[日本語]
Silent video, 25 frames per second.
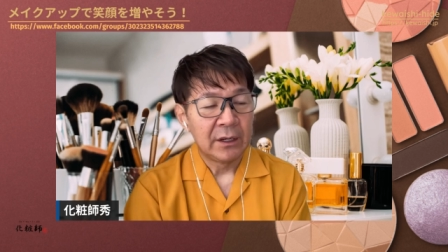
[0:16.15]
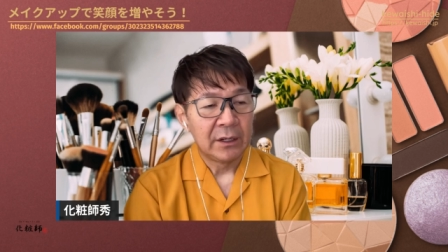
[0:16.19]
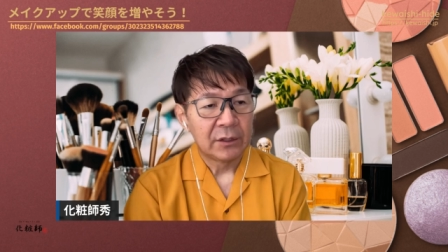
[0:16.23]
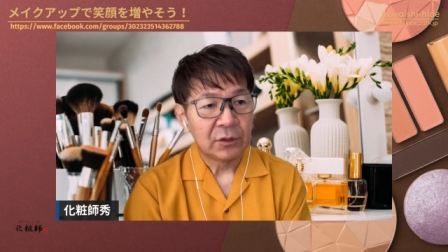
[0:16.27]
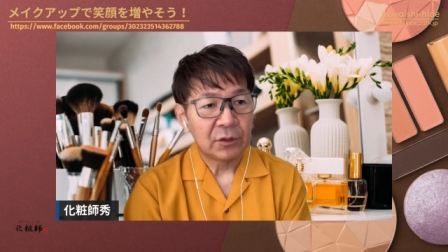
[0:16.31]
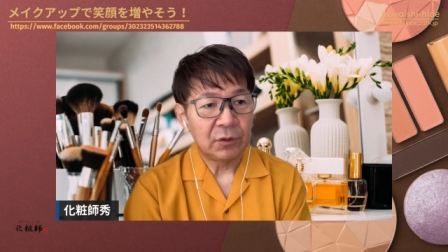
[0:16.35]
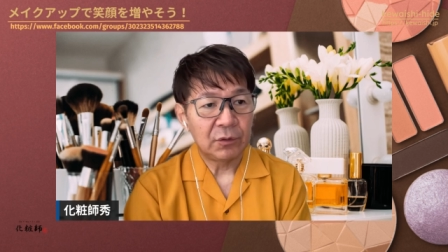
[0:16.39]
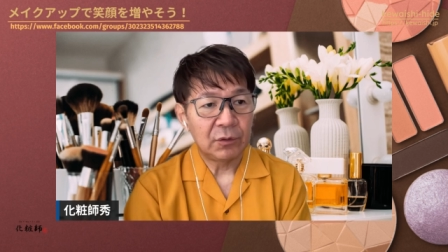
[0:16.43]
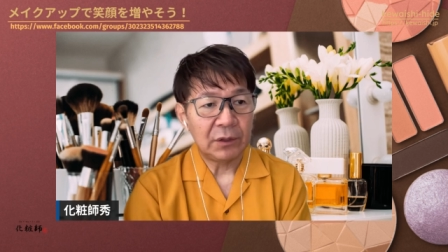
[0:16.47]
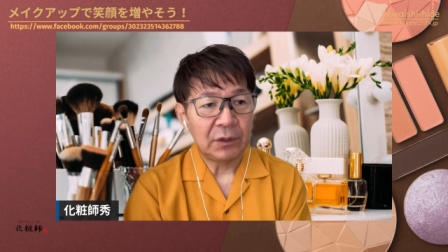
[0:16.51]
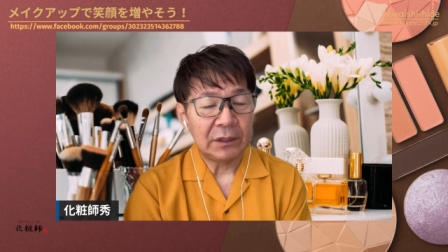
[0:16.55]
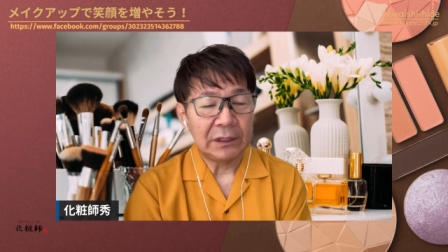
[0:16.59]

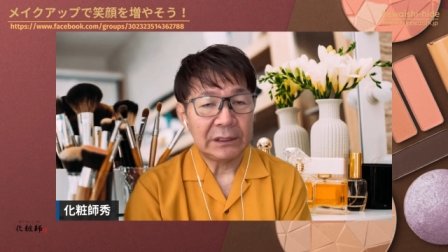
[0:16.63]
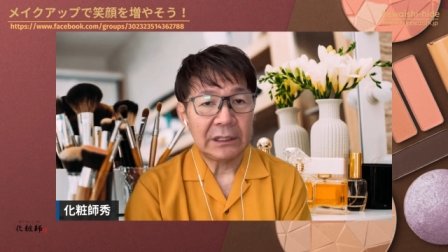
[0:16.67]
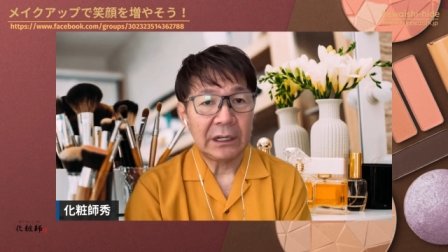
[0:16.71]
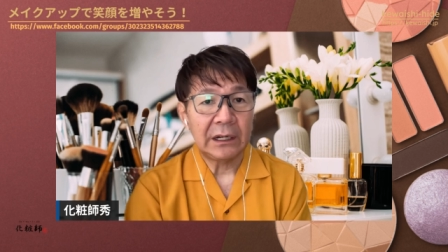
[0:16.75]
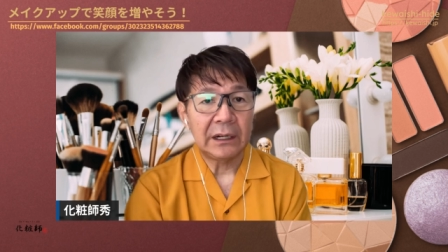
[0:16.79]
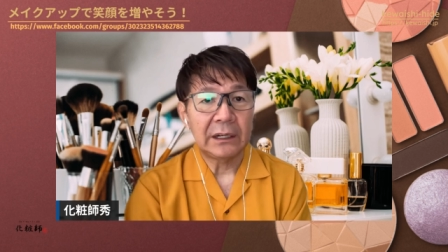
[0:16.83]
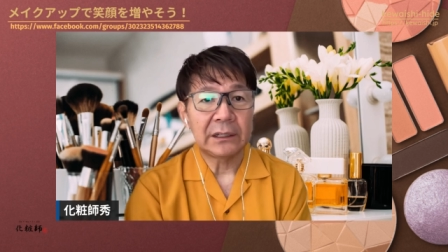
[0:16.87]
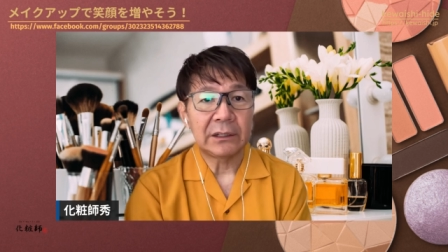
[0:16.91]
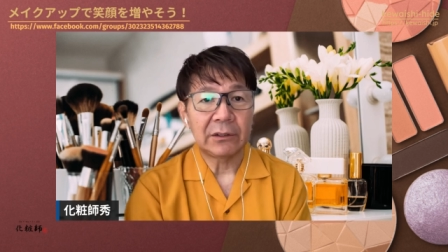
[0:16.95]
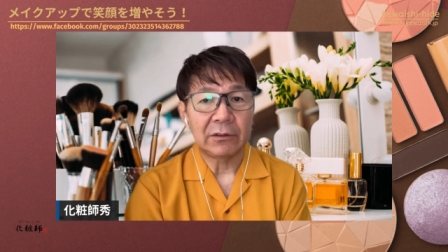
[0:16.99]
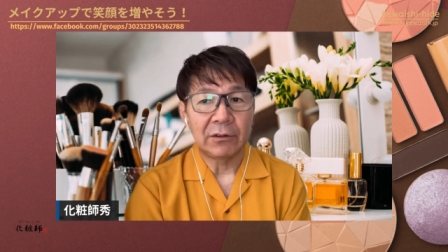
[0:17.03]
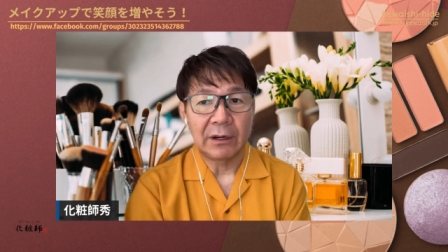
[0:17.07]
その
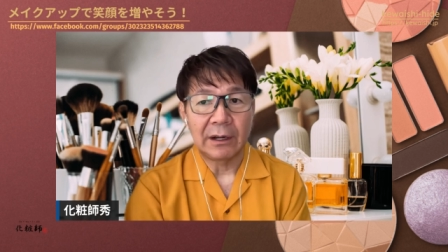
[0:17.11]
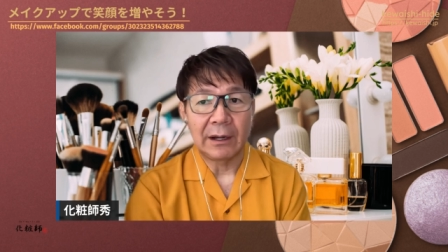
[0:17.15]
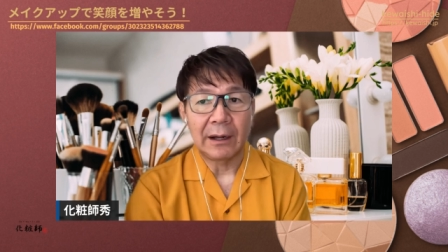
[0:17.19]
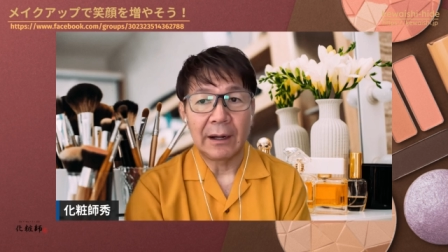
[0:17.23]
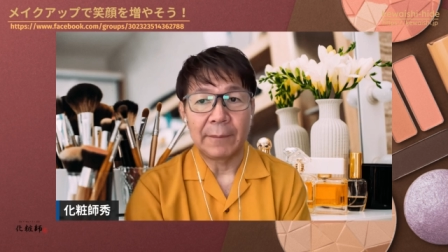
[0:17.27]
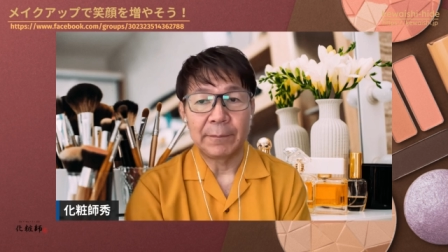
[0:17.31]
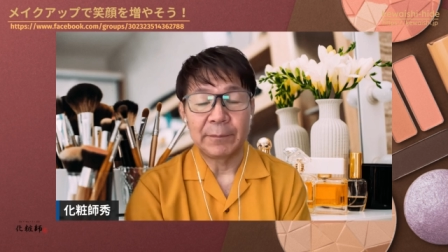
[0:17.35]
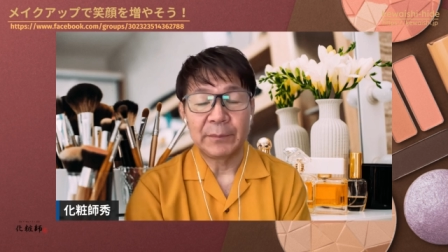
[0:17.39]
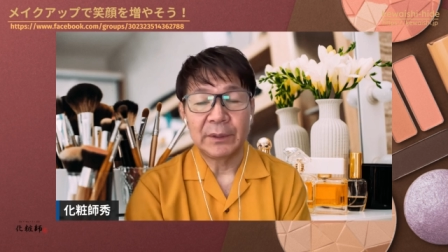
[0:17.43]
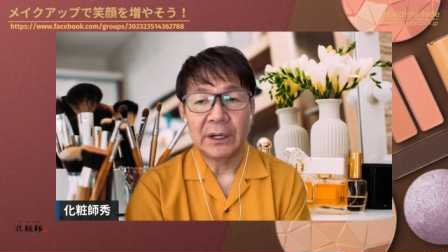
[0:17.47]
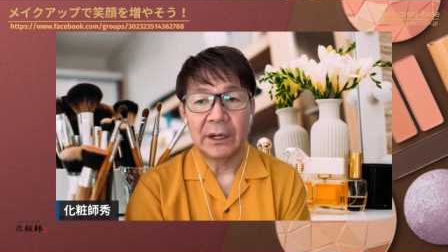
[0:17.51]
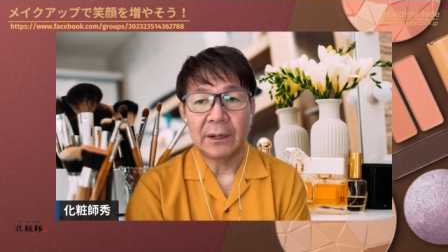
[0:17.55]
方々は
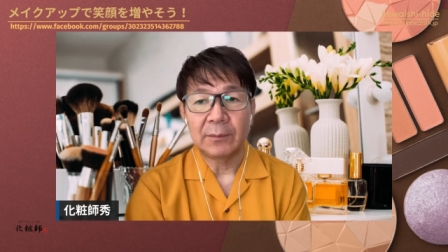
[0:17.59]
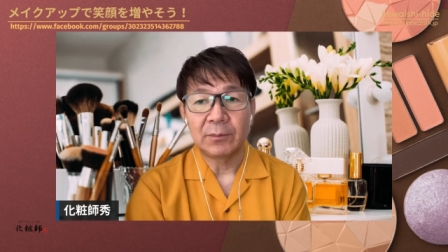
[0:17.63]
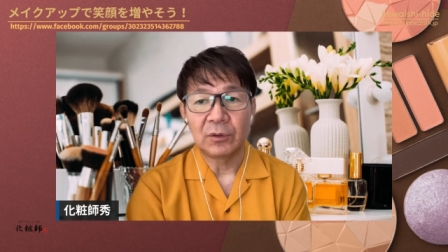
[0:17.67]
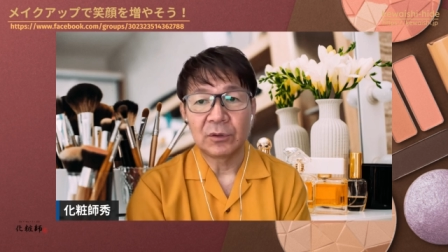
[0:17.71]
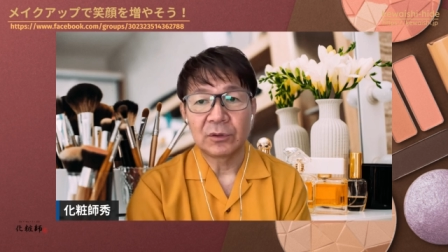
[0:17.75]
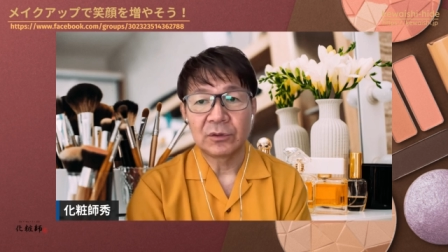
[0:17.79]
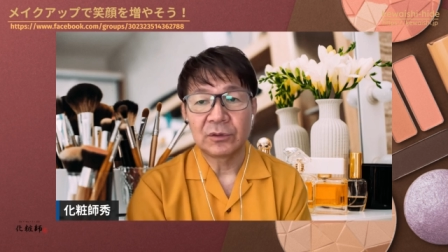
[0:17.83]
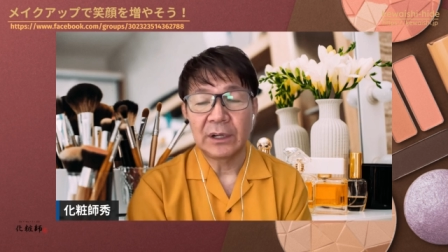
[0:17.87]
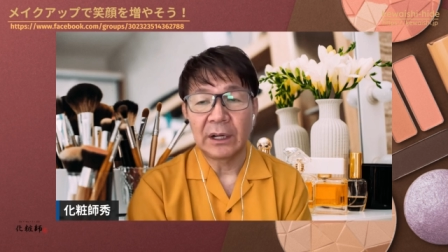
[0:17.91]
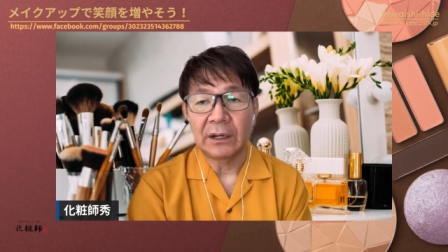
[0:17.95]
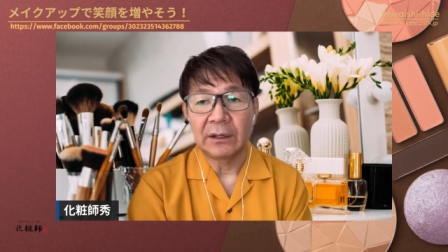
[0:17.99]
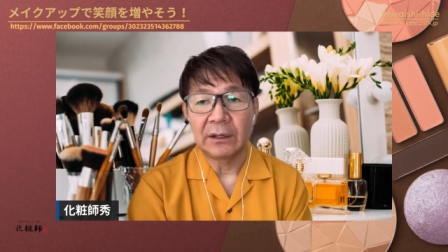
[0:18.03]
皆
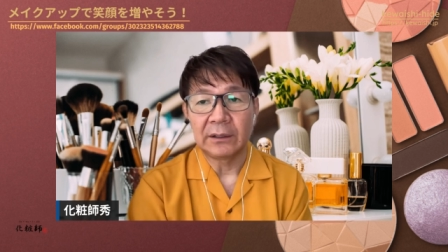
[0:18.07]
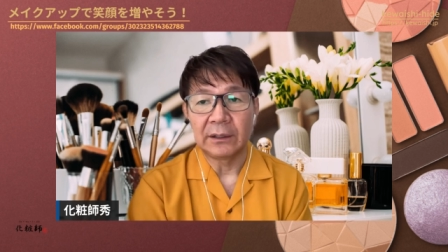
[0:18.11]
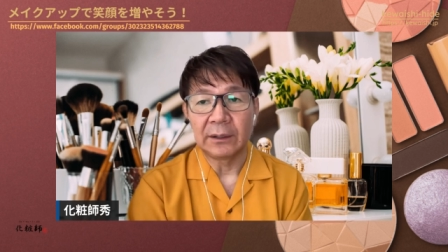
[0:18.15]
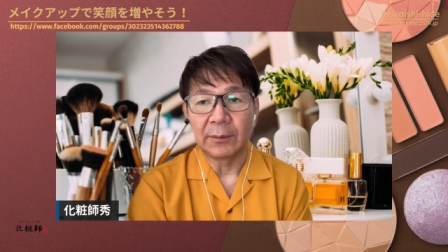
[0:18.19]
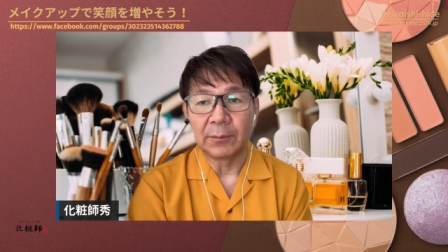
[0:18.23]
僕らより